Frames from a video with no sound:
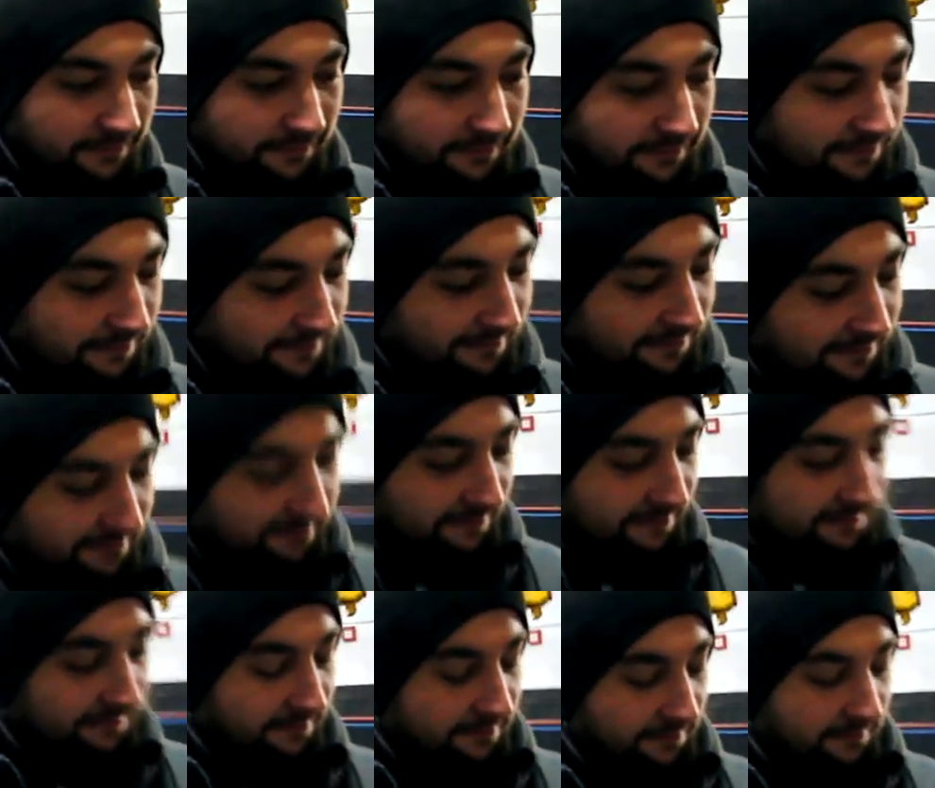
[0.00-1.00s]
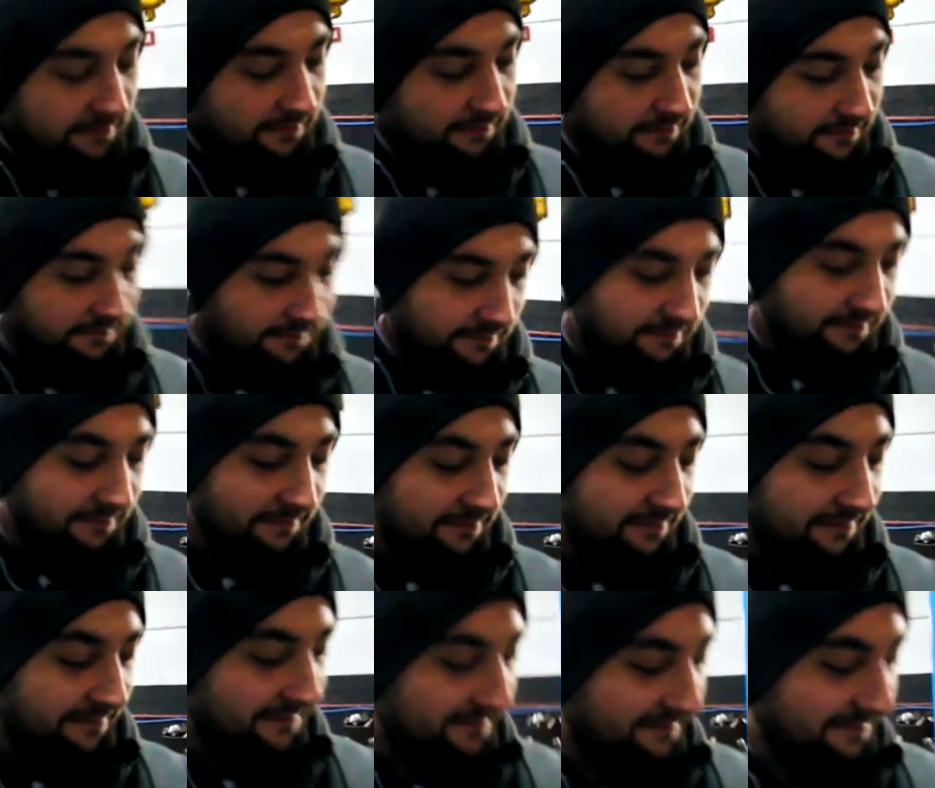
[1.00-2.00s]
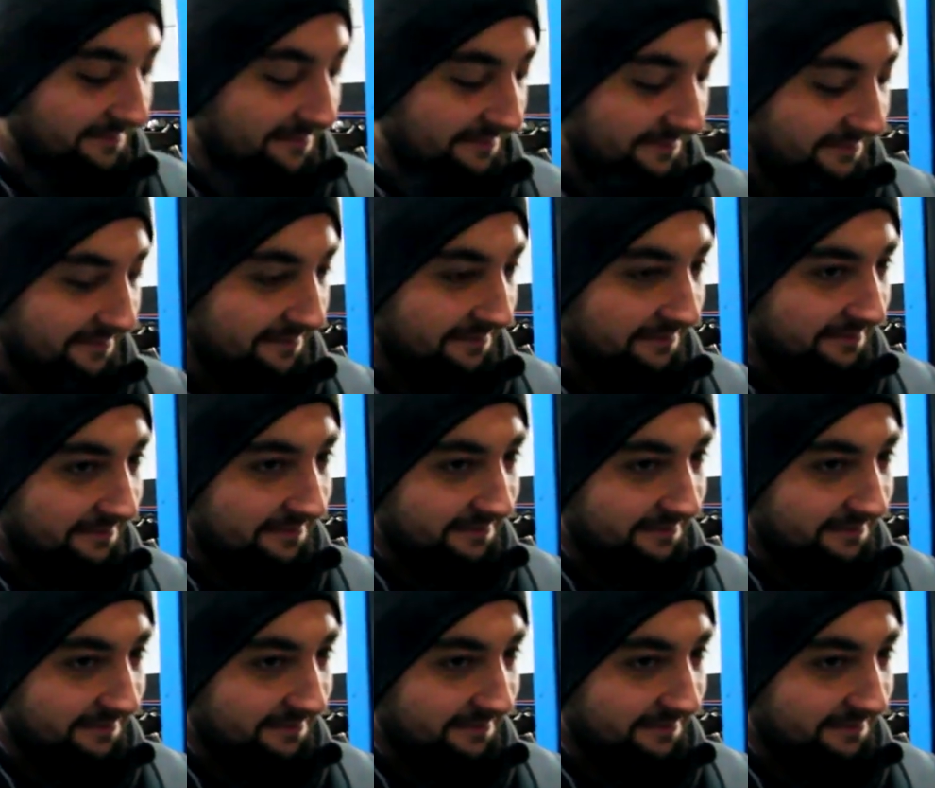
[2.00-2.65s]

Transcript: was meint ihr, schafft er das bis Freitag?